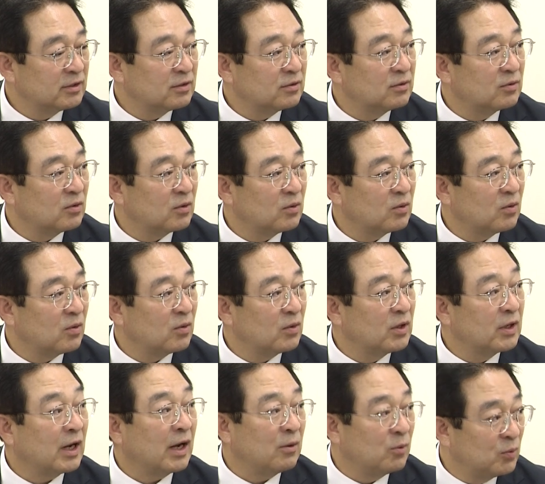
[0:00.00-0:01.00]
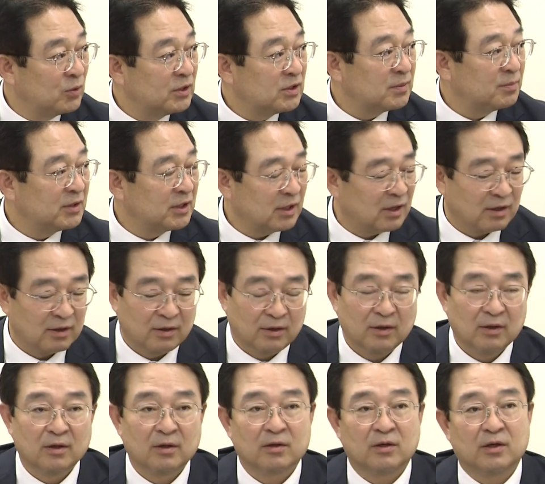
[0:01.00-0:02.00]
쓰는 걸로 이렇게 알고 있습니다. 음.
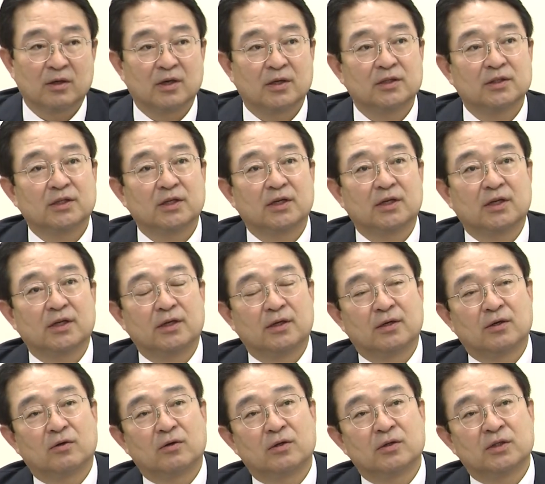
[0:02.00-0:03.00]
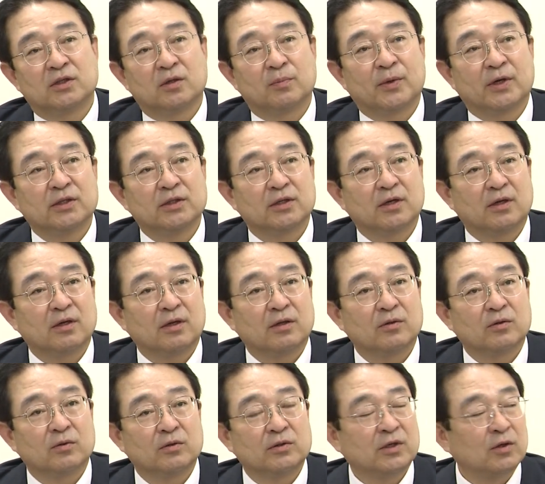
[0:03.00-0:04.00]
그러니까 이제 이걸 지급한 지가
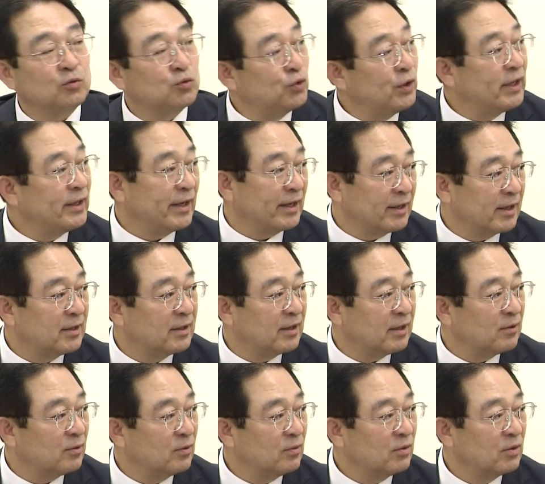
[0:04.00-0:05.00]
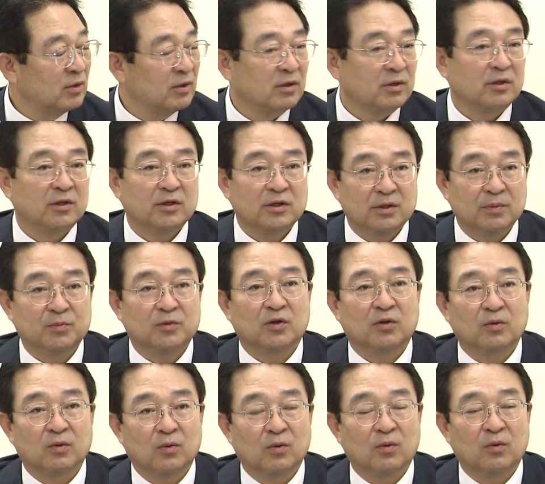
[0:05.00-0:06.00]
이제 두 해 됐겠네요. 네.
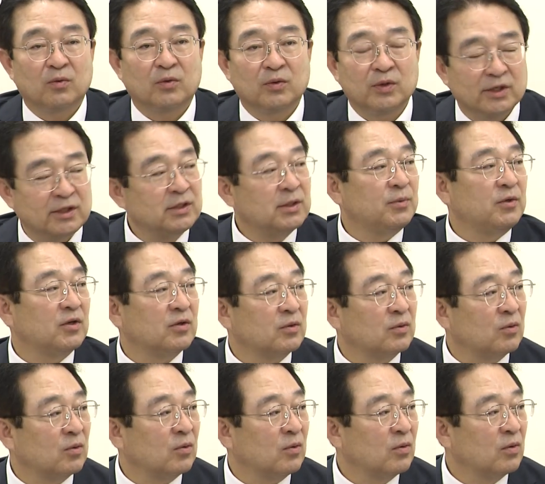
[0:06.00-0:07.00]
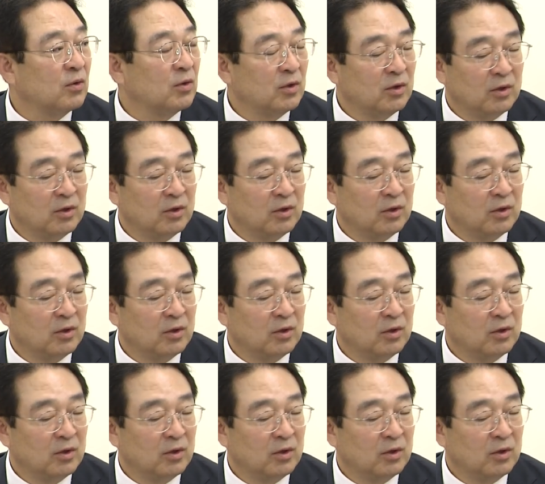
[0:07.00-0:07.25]
20년도 그리고 21년도. 음.